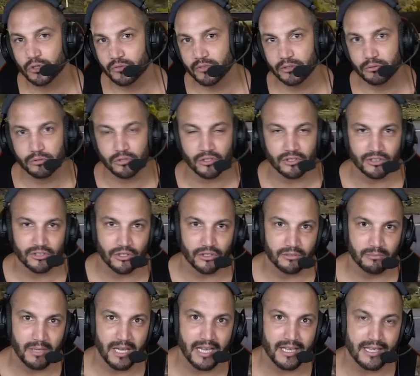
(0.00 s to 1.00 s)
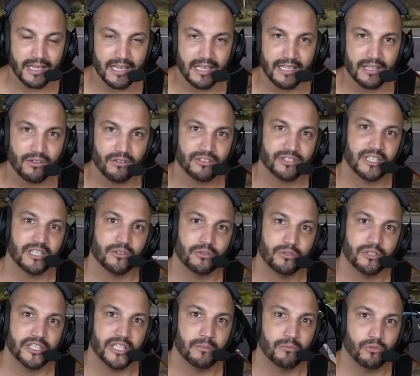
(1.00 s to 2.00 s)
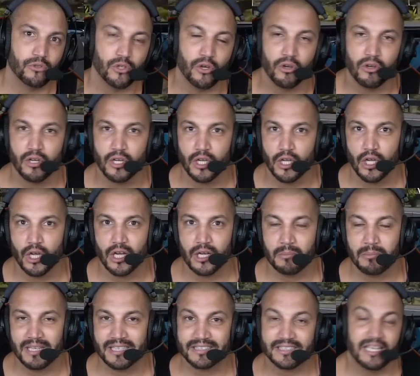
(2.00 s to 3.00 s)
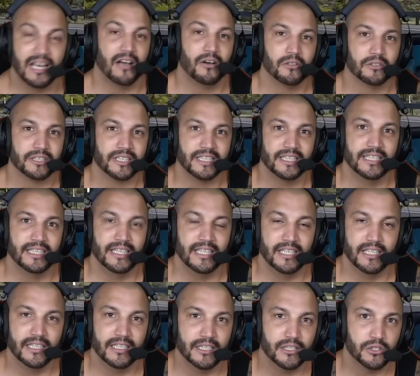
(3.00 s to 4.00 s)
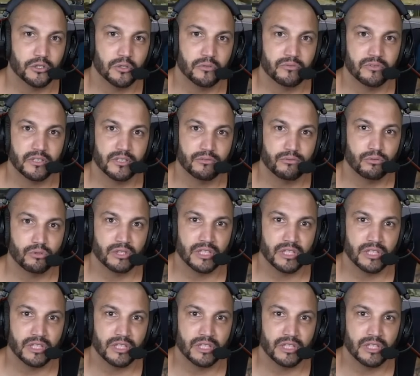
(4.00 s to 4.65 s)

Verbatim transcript: le V12 en stand-by. Et dans un deuxième temps, bah, c'est la rentrée et je vais vous